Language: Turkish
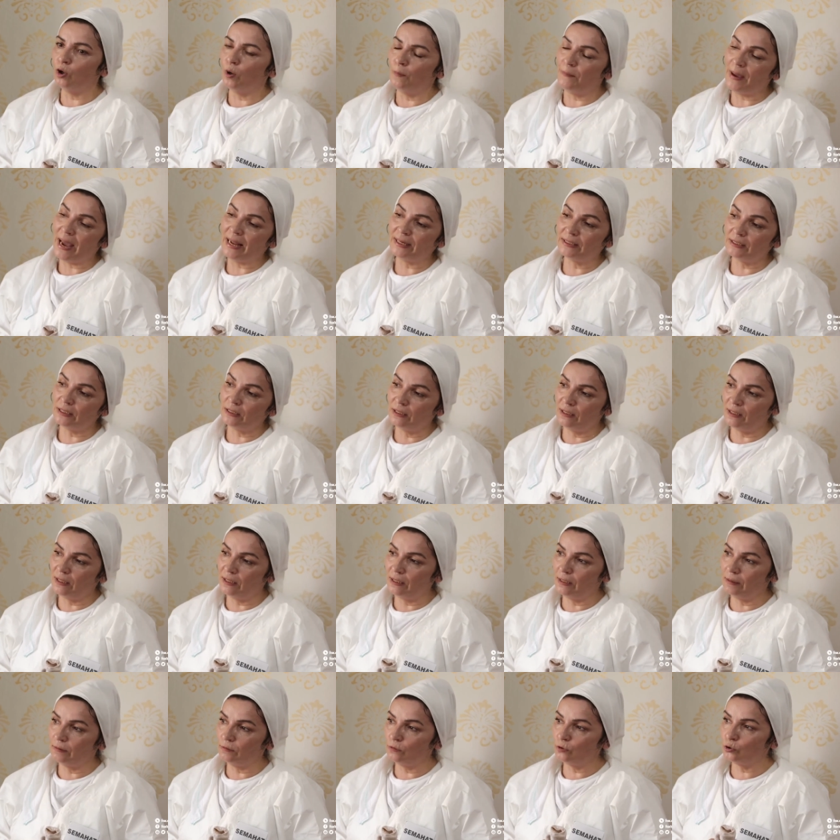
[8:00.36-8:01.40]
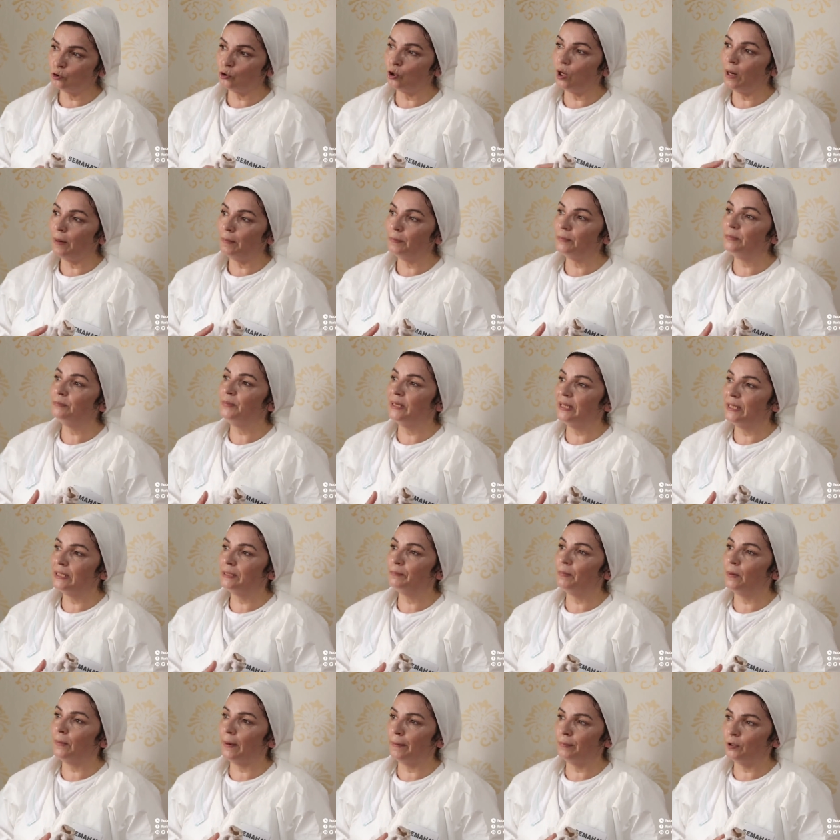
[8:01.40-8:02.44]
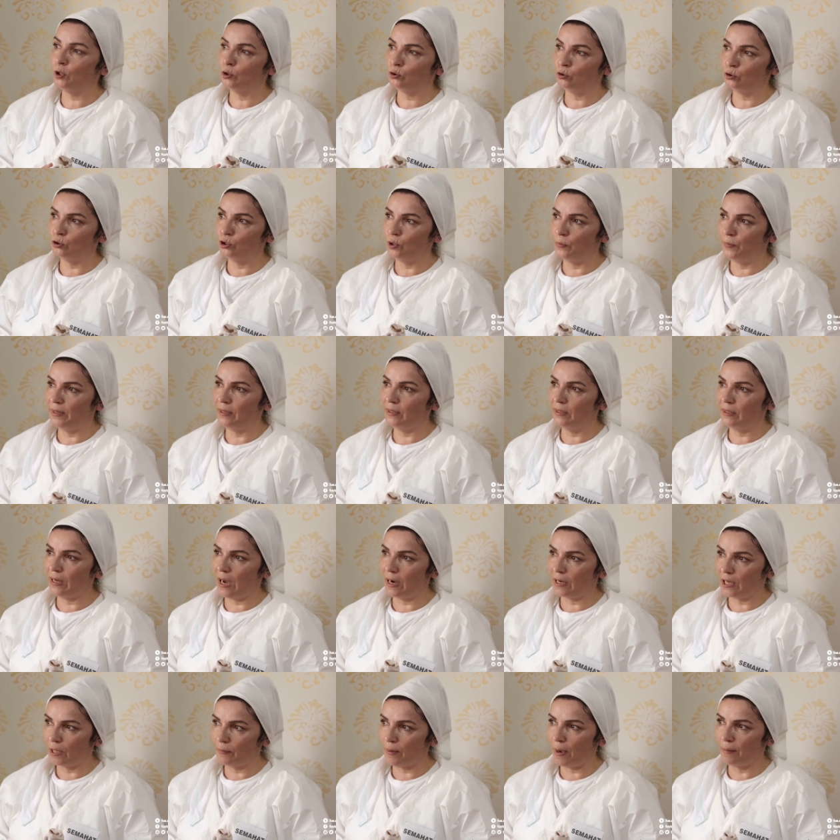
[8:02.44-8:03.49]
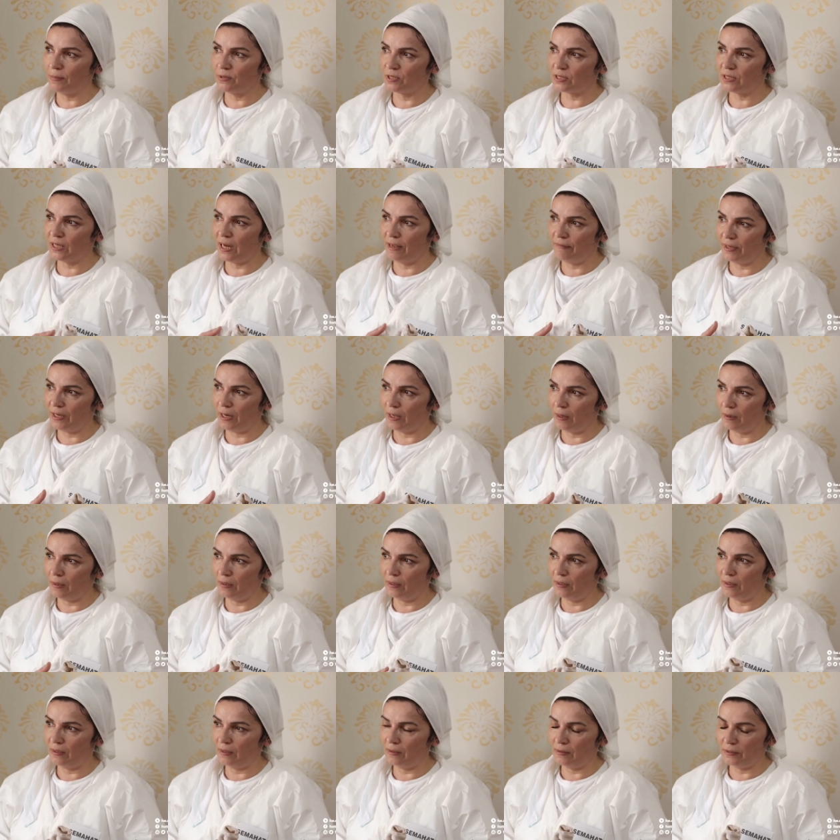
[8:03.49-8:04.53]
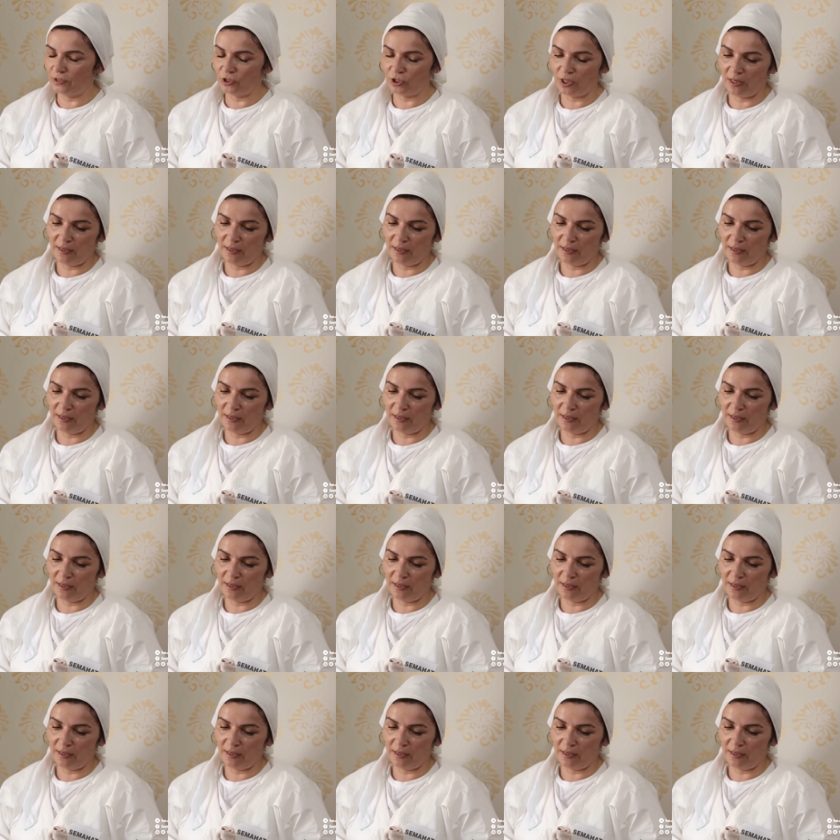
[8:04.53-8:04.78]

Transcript: O ben e, sonra beni babam götürdü bir akrabamızın evine e,